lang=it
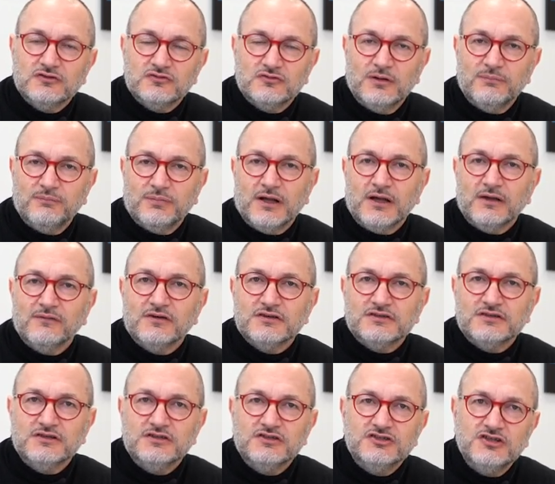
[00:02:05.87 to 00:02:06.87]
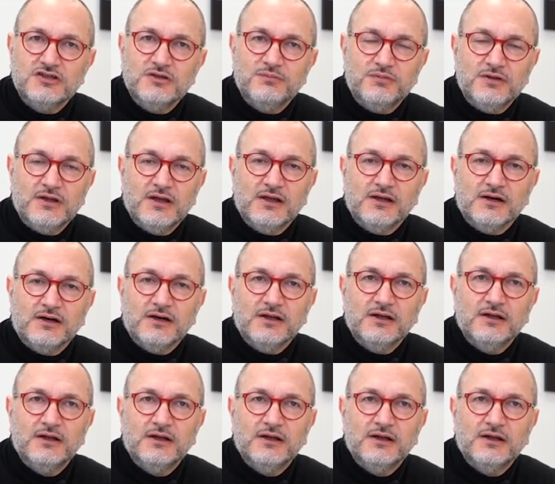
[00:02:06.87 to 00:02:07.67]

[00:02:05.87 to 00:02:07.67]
sulla privacy GDPR.